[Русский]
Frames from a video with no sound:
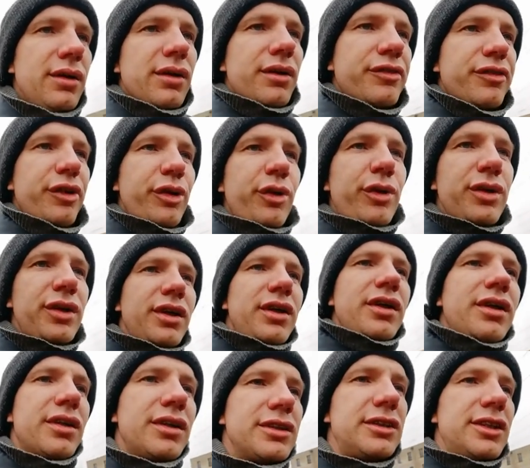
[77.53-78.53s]

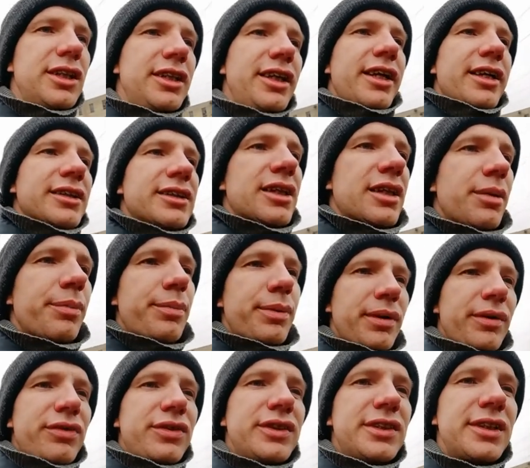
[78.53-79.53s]
Вроде Зеленский
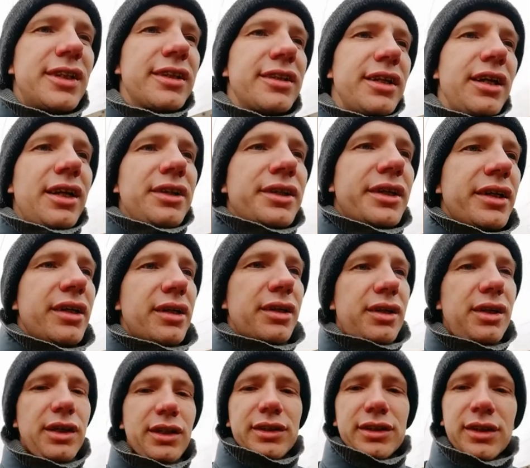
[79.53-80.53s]
профессиональный
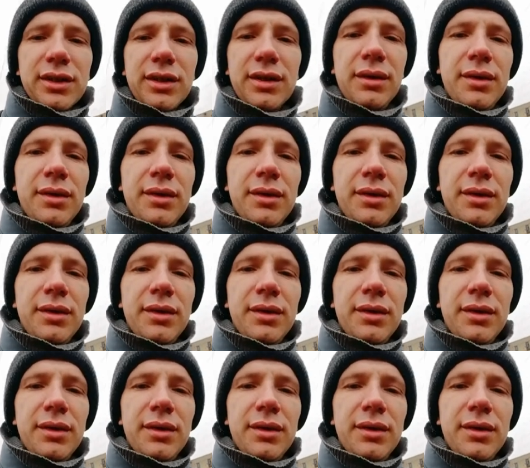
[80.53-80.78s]
артист,